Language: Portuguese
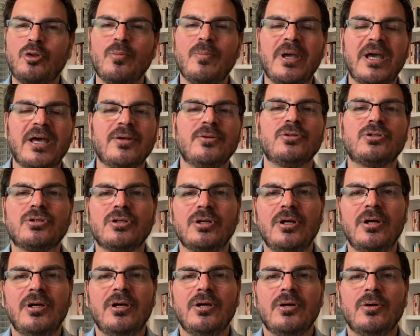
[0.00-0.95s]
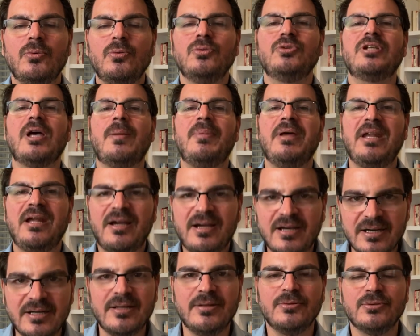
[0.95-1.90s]
menos os
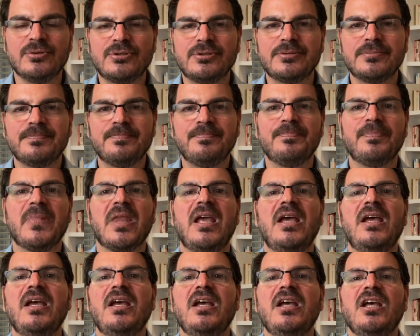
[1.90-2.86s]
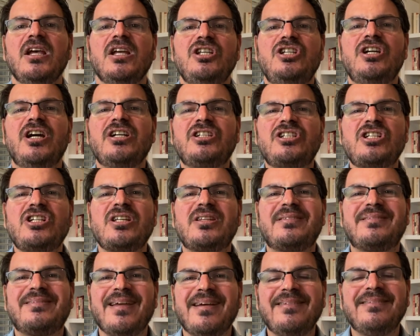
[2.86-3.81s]
americanos. Diante de
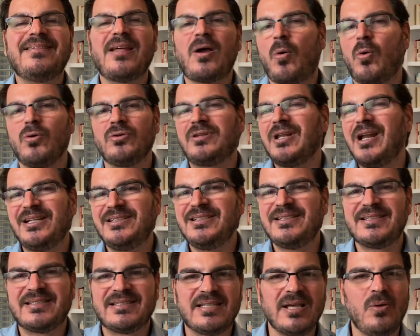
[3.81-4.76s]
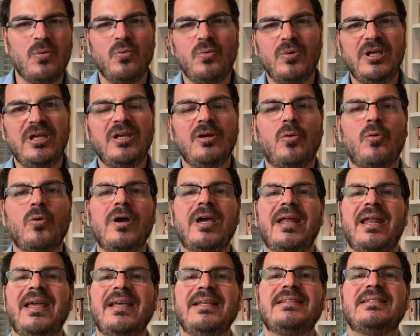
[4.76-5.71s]
tanta contradição e
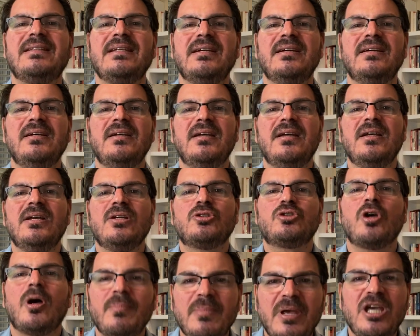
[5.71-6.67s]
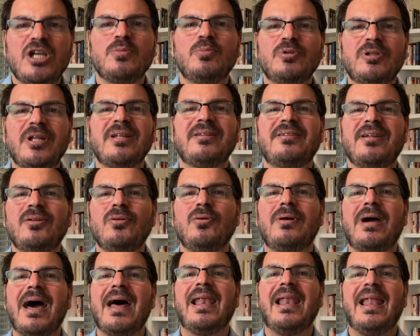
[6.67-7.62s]
incoerência, só mesmo tentando
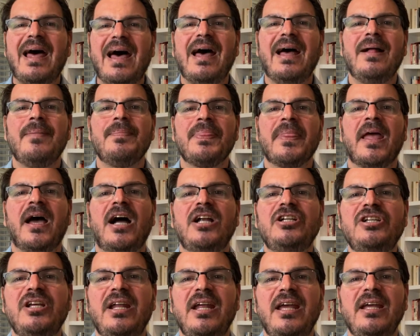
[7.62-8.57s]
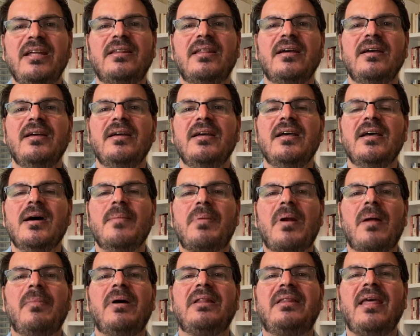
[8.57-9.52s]
calar a direita
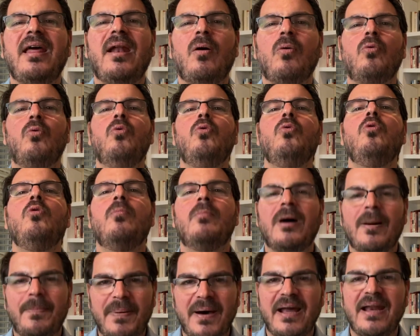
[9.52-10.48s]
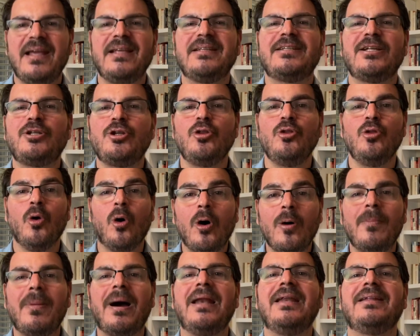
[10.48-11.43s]
para manter alguma aparência de
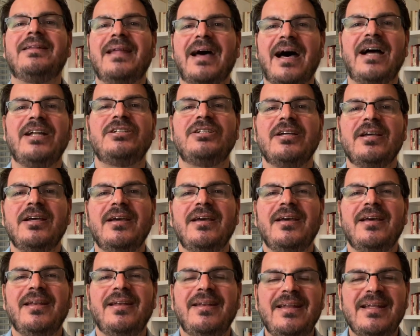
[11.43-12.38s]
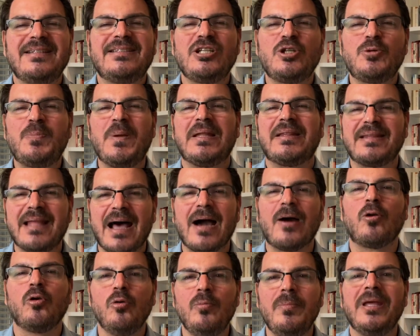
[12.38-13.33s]
normalidade nesse
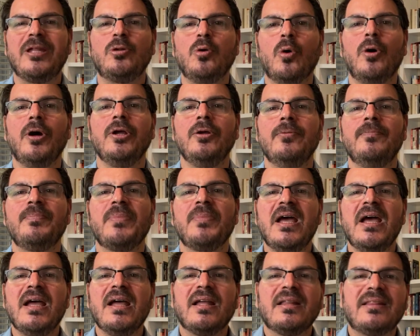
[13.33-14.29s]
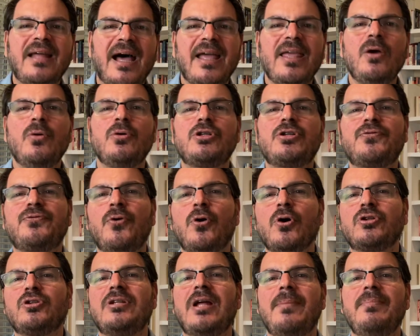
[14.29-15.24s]
espetáculo medonho. Daí o
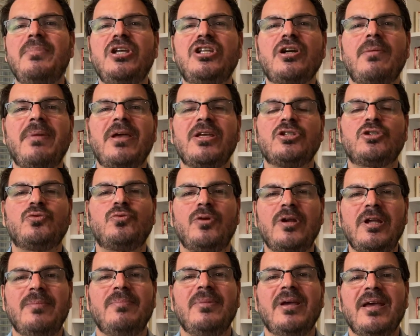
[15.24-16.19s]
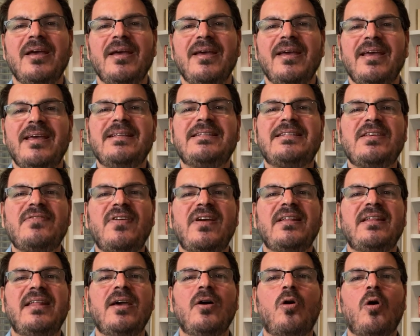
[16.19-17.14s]
esforço da mídia mainstream em se
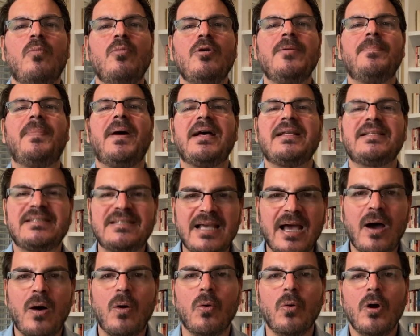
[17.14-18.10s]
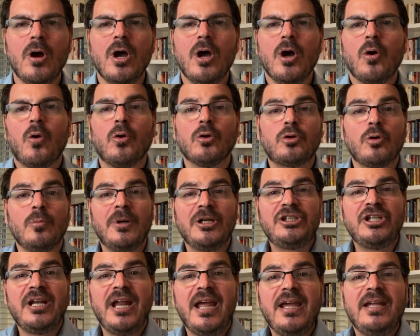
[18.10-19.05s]
vender como imparcial contra uma
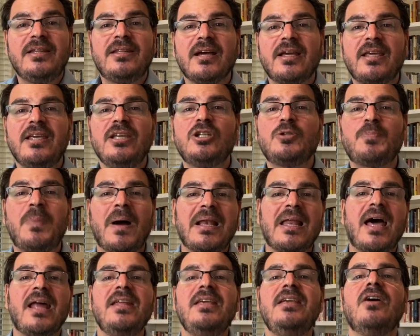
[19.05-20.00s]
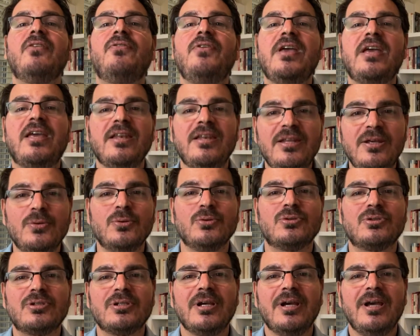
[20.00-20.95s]
direita que espalharia fake
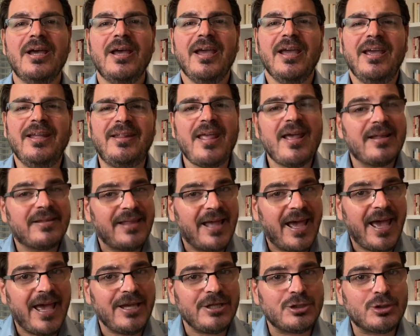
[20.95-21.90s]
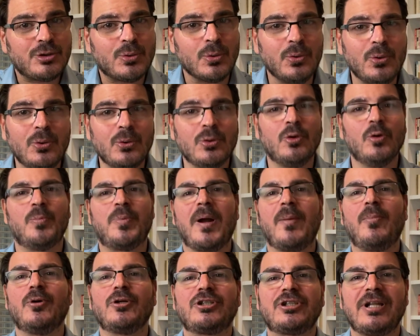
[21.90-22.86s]
news e tem até estudo
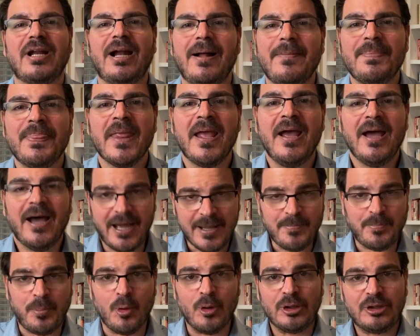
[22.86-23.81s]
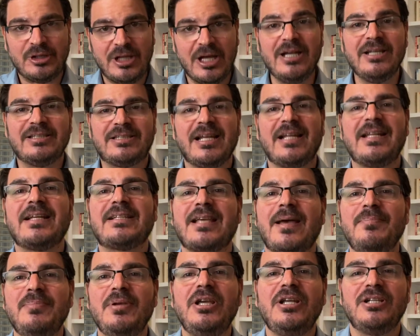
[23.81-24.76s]
para mostrar a importância
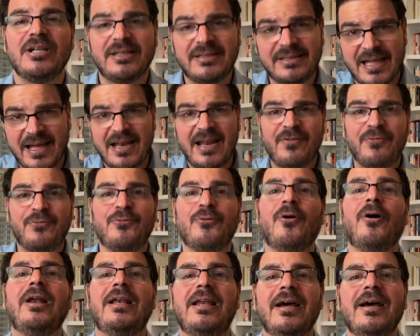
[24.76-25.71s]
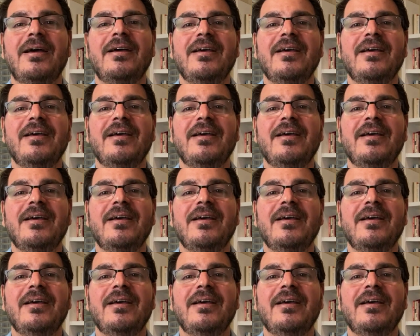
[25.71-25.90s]
dessa mídia, está na Folha,